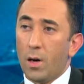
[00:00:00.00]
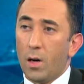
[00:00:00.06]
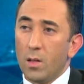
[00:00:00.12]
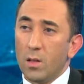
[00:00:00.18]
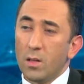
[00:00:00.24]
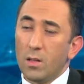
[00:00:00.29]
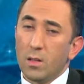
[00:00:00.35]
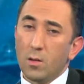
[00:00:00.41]

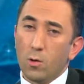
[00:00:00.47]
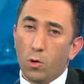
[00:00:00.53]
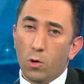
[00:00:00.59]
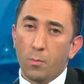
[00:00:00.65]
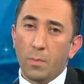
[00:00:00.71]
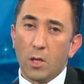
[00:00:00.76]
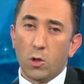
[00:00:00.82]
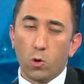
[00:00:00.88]
bağlı.
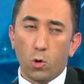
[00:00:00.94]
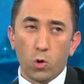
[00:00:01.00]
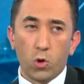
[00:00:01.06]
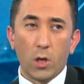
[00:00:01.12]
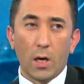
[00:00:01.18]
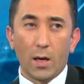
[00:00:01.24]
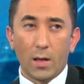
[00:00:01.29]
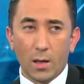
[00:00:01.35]
O 5
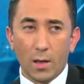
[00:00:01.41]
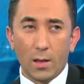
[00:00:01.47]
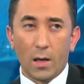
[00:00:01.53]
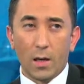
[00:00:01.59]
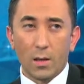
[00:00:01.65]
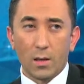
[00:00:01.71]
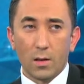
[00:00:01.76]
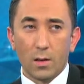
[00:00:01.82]
Ocağı
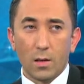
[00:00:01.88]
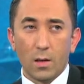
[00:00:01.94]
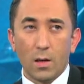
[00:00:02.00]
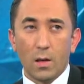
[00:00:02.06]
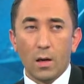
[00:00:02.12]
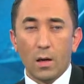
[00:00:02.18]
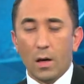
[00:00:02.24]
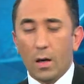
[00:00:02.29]
kadar
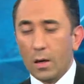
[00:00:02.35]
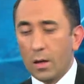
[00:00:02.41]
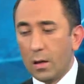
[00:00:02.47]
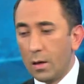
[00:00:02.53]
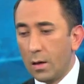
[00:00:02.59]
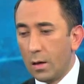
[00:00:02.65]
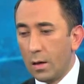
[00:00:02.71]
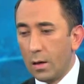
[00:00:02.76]
hani
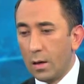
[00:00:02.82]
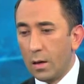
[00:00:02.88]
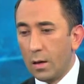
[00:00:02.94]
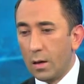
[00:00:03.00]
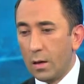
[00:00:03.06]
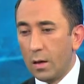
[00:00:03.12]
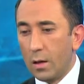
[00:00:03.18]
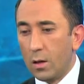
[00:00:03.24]

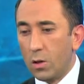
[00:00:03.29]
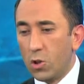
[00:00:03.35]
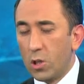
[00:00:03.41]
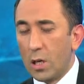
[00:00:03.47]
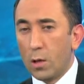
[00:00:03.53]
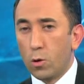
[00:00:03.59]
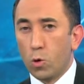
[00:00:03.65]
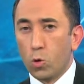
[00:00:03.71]
e,
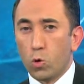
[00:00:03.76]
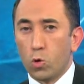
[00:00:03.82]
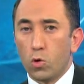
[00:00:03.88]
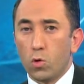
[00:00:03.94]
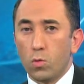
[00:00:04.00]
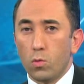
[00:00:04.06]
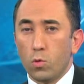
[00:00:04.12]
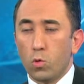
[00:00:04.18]
Cenk
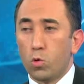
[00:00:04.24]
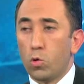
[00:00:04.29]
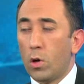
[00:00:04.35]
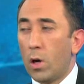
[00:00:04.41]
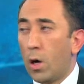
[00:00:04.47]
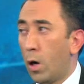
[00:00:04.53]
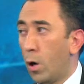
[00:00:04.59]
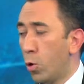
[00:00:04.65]
Tosun
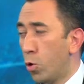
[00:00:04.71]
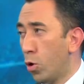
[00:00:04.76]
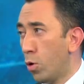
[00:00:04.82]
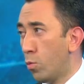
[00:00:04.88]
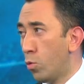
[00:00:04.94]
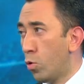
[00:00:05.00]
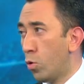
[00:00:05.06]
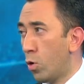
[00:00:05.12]
süre
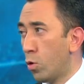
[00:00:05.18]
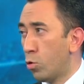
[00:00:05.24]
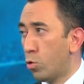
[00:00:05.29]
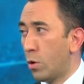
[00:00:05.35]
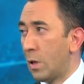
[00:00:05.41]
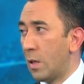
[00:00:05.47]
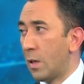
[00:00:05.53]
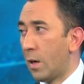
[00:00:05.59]
alıyor mu?
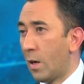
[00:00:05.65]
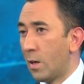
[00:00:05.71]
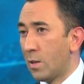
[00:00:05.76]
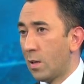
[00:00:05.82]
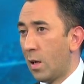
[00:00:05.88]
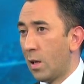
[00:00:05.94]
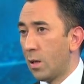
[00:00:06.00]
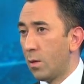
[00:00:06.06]
Süreleri
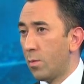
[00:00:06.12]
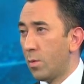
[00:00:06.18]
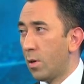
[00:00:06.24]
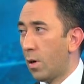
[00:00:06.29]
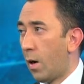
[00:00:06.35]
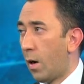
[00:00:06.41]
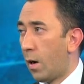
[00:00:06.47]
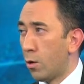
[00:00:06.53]
azaldı
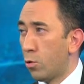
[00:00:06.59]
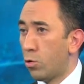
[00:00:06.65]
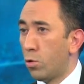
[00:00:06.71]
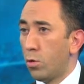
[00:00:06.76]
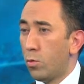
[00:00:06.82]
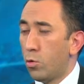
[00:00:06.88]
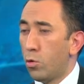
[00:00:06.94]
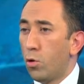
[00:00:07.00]
mı?
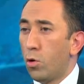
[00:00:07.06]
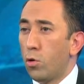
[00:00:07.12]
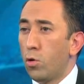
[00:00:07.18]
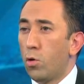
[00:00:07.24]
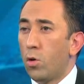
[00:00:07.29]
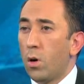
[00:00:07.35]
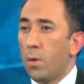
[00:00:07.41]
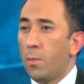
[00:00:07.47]
Artıyor mu? Ne
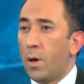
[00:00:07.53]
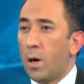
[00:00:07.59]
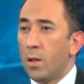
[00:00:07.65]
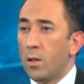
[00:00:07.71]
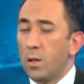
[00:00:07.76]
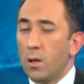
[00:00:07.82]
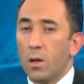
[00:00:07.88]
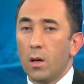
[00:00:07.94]
oluyor? Ona
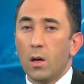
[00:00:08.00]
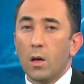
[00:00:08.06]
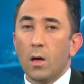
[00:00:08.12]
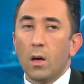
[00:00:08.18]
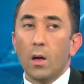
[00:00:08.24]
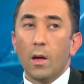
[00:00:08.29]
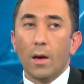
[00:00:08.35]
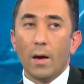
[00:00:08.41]
bağlı.
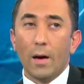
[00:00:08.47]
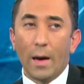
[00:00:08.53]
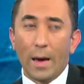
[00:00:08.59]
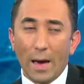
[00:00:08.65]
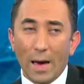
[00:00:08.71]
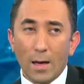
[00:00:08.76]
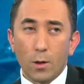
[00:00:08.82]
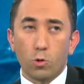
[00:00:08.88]

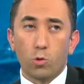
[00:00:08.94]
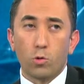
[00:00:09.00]
Eğer